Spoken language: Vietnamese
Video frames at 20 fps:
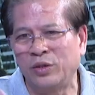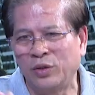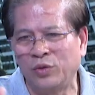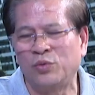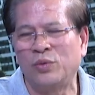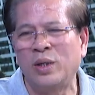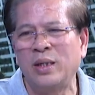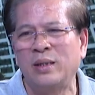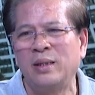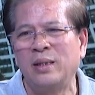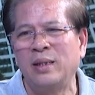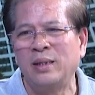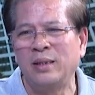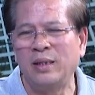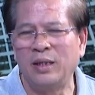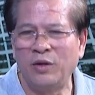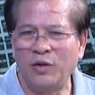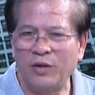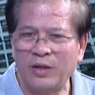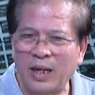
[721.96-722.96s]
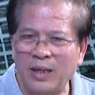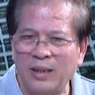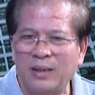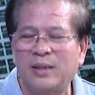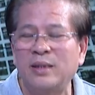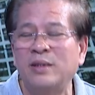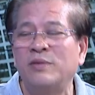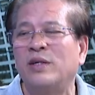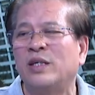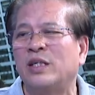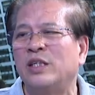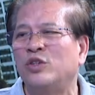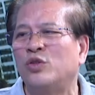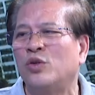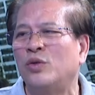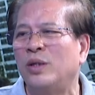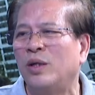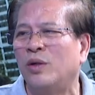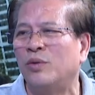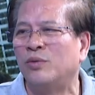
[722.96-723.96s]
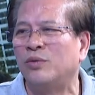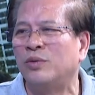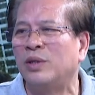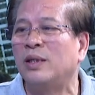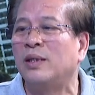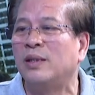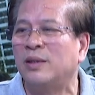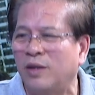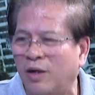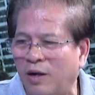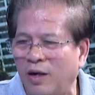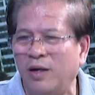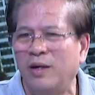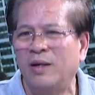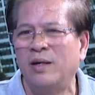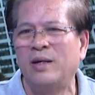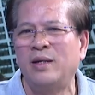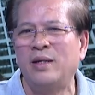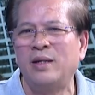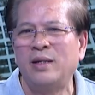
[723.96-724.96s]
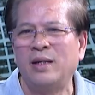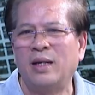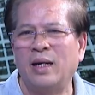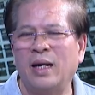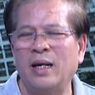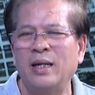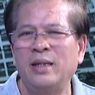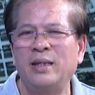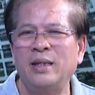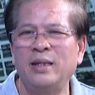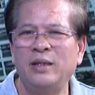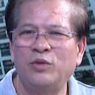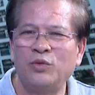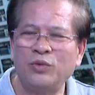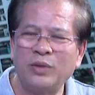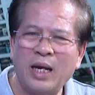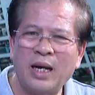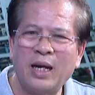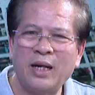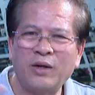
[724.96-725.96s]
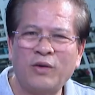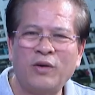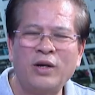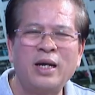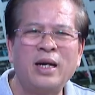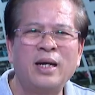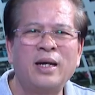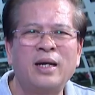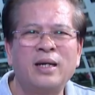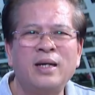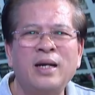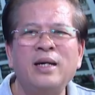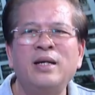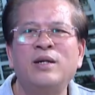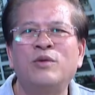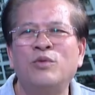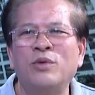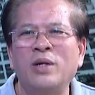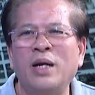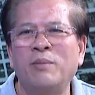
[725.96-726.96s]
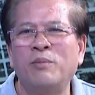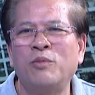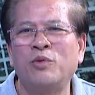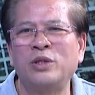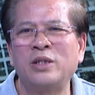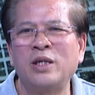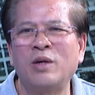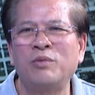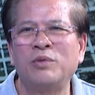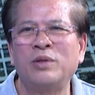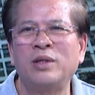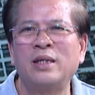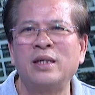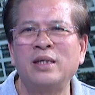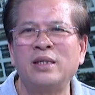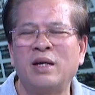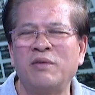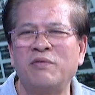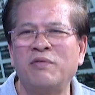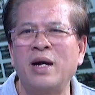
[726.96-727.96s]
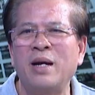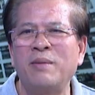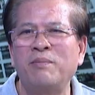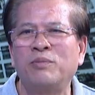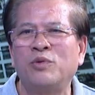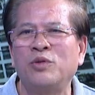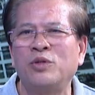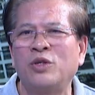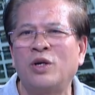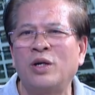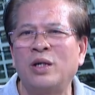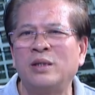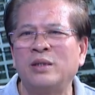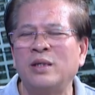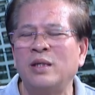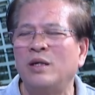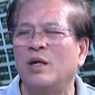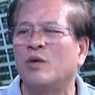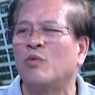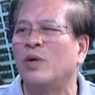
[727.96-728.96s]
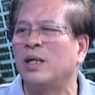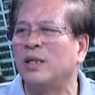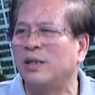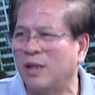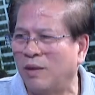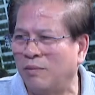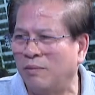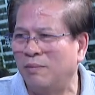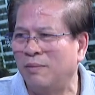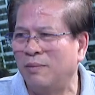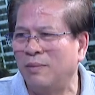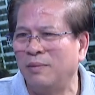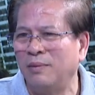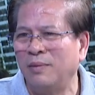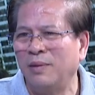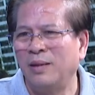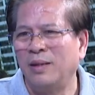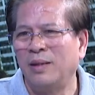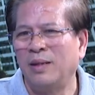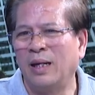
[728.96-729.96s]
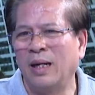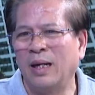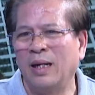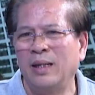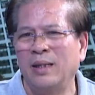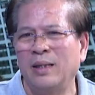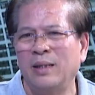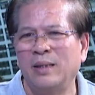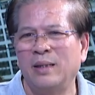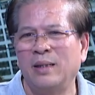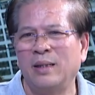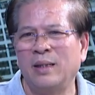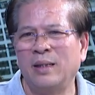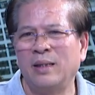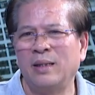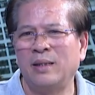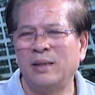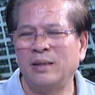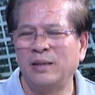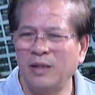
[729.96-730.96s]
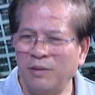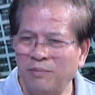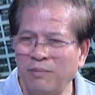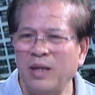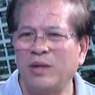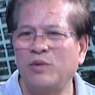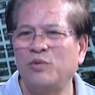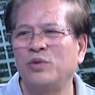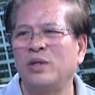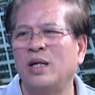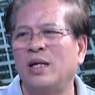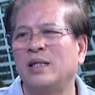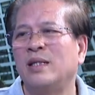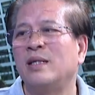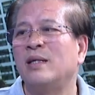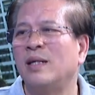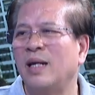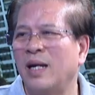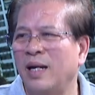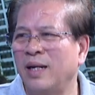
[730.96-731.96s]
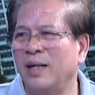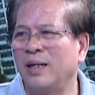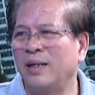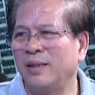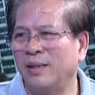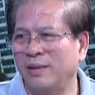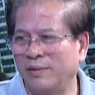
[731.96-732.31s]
hoạch sử dụng đất thì nó căn cứ vào cái số liệu dân cư đó. Đấy, thì chúng ta có lẽ là đây cũng là một trong những cái giải pháp tôi cho là rất là quan trọng. Đấy, trước mắt cũng như là tương lai.